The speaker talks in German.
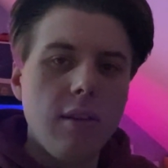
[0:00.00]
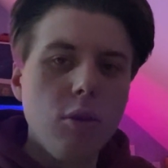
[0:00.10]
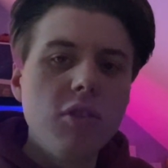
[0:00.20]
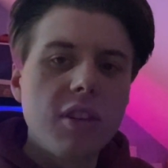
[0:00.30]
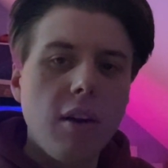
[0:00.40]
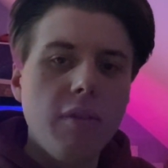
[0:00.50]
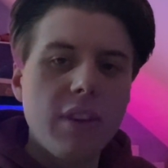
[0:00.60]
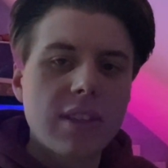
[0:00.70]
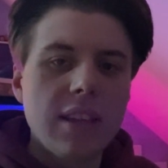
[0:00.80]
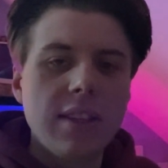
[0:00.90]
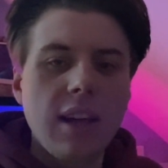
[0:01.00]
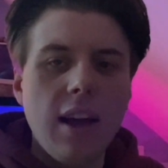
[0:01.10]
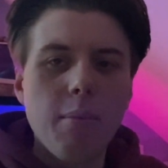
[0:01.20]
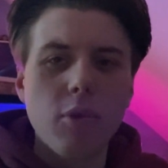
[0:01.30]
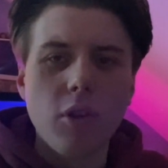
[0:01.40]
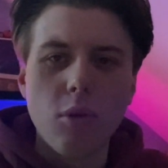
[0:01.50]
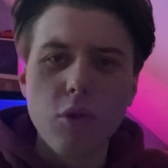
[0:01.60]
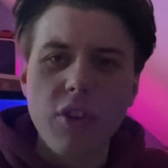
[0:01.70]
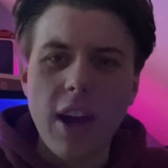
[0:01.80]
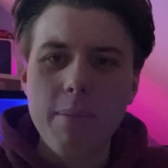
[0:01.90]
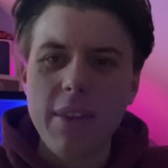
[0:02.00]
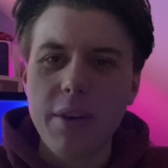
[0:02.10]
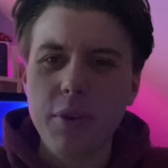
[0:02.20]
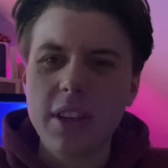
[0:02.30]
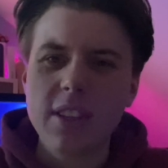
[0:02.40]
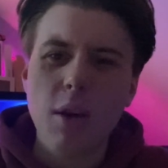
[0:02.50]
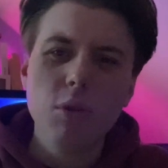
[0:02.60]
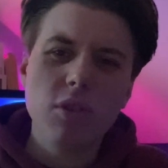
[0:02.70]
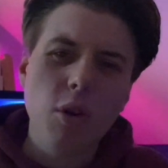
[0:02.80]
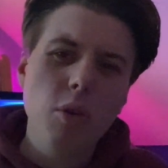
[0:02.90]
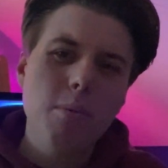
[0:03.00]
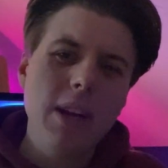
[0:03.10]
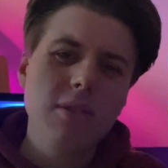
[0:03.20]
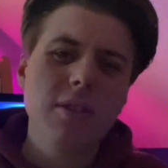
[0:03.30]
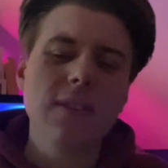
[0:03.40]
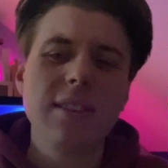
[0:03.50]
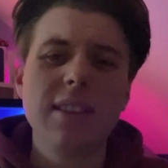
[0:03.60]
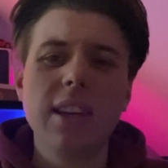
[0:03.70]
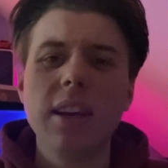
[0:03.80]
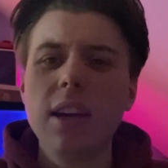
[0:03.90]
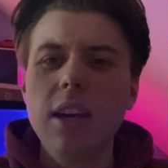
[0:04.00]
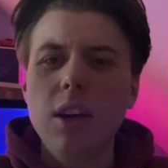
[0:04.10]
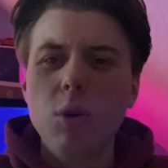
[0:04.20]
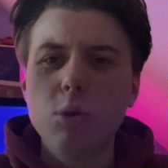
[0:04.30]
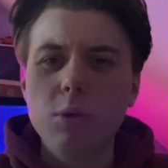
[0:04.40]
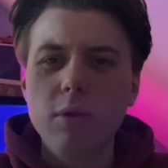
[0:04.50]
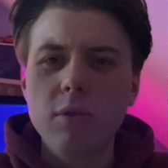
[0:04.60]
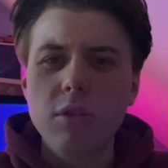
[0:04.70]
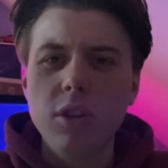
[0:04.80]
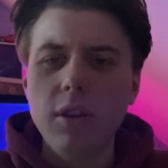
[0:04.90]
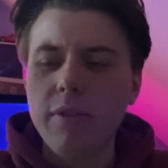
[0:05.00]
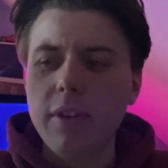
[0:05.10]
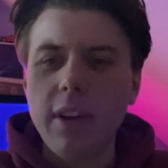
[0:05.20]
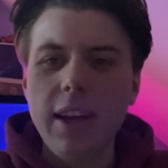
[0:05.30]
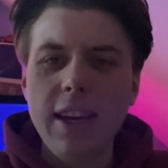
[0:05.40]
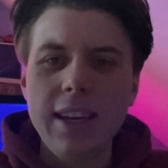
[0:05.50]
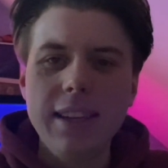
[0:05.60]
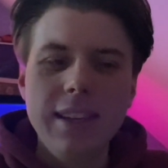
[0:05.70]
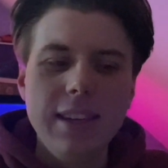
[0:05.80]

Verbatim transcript: Lust auf das Ganze haben und auch Lust haben, da wirklich 1000 Euro mal zu investieren. Und ja, von daher,